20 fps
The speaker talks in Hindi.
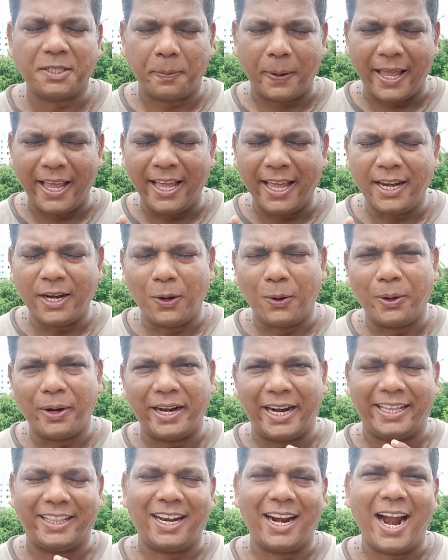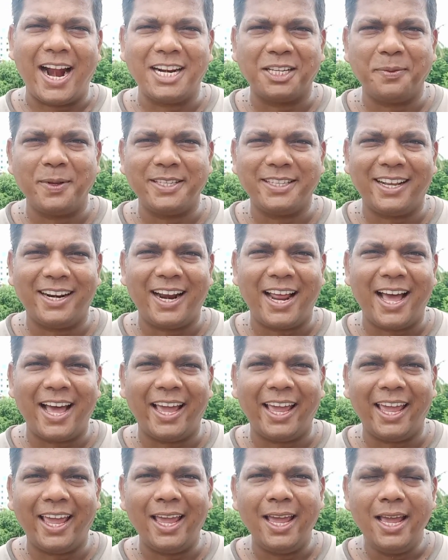स्पेन और नेदरलैंड्स में चल रहा
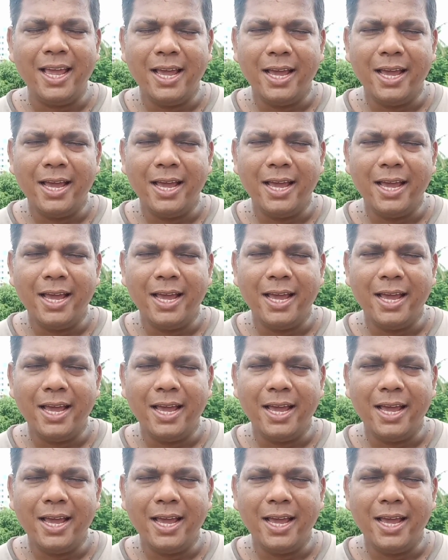है